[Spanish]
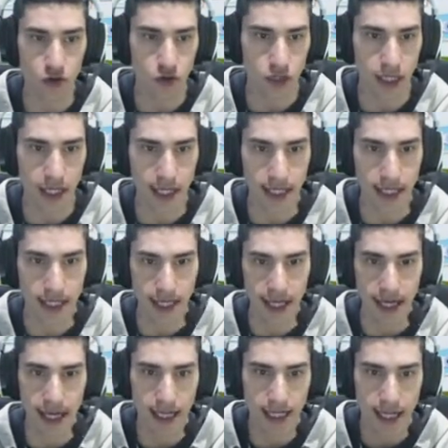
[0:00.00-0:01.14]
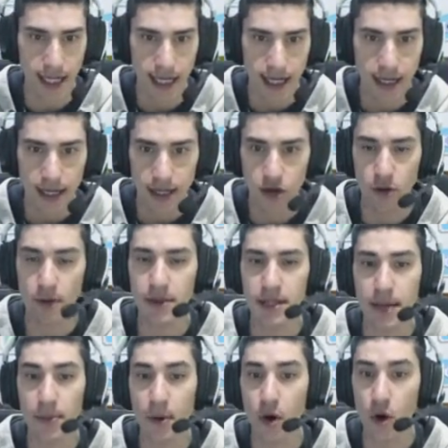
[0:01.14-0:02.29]
cosillas necesarias Nuevamente
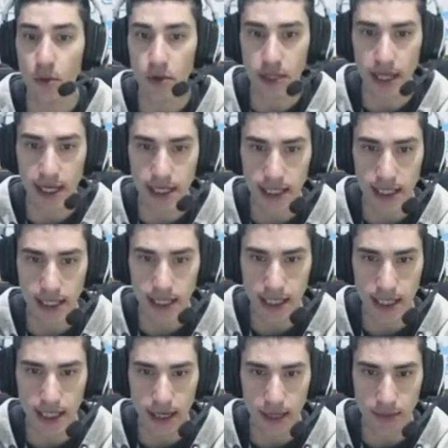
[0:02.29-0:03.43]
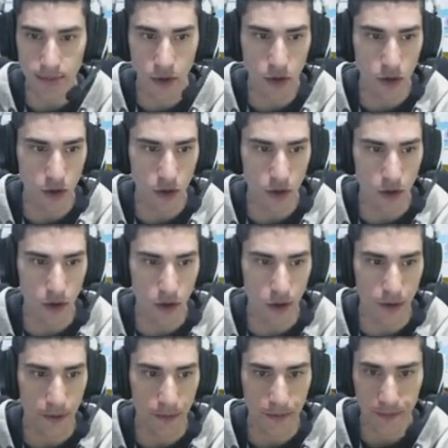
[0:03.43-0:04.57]
les pongo botas y les
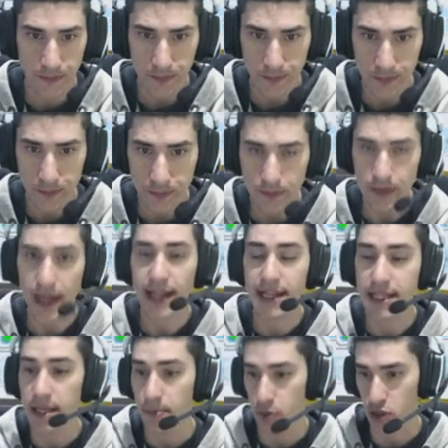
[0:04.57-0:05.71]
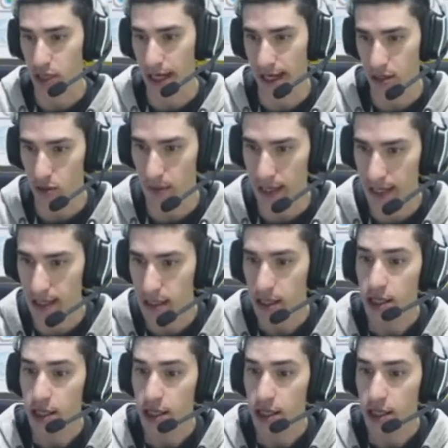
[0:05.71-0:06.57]
pongo el chip, por si acaso, ¿vale?